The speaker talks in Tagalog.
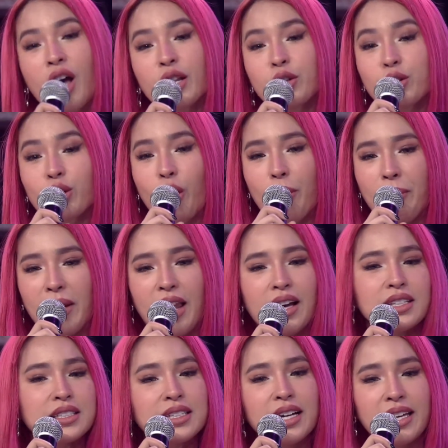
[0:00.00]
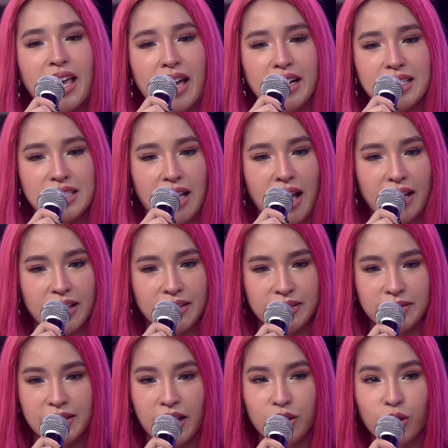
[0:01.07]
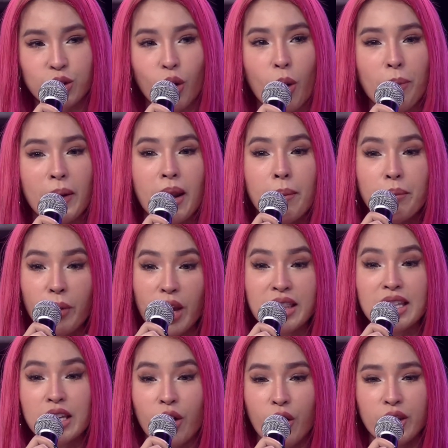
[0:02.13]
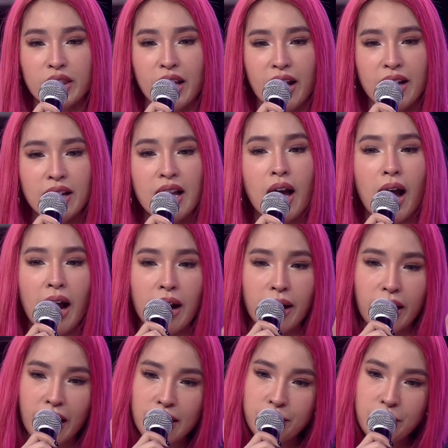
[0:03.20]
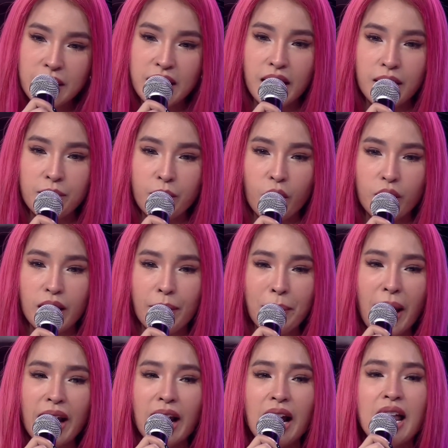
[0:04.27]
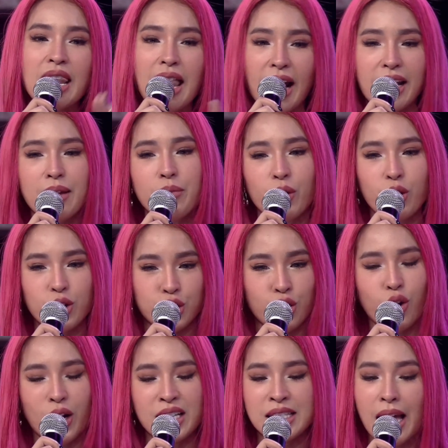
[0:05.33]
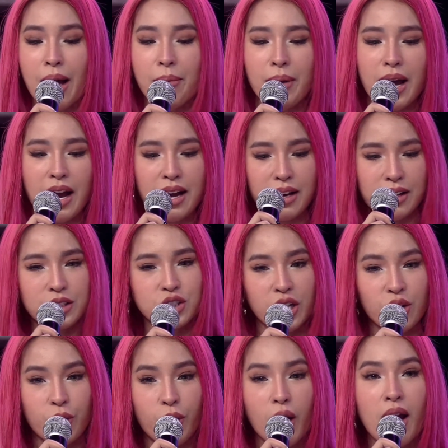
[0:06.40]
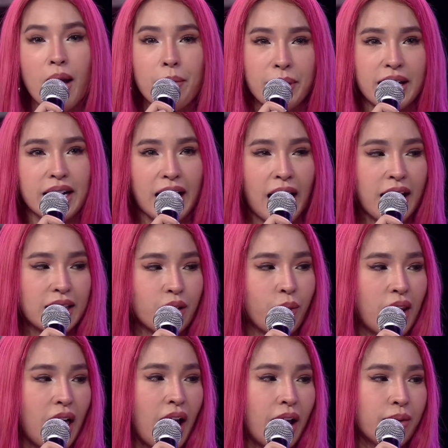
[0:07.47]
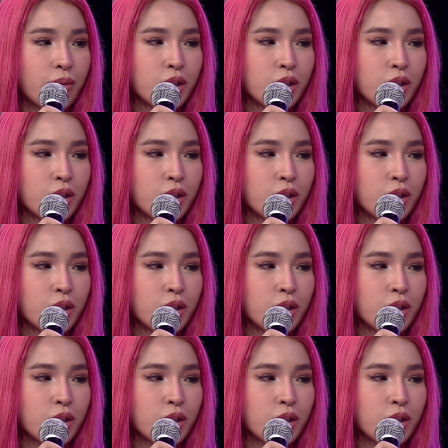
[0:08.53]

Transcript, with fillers: totoo pala kasi nangyari sa akin, na totoo palang pwede yon na ang kaibigan mo na parang lagi mong gustong kasama, siya yung pinagkakatiwalaan mo,